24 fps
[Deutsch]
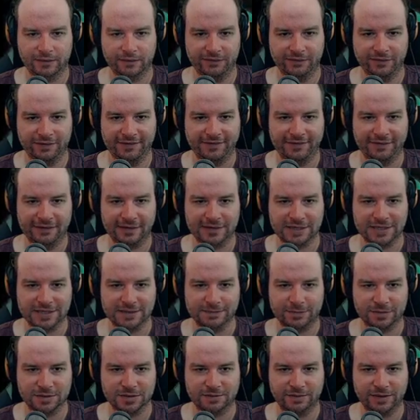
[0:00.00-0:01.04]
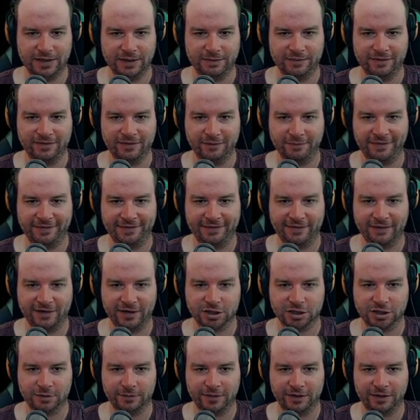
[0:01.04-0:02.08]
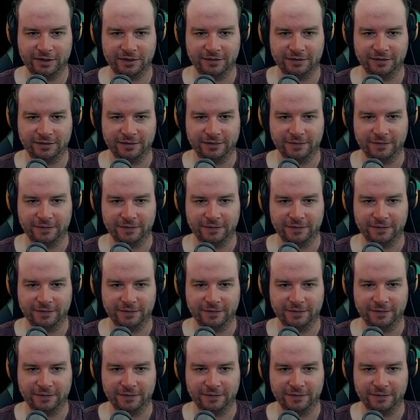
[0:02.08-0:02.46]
Wiesent. Ich spotte mal eben so ein bisschen da schon mal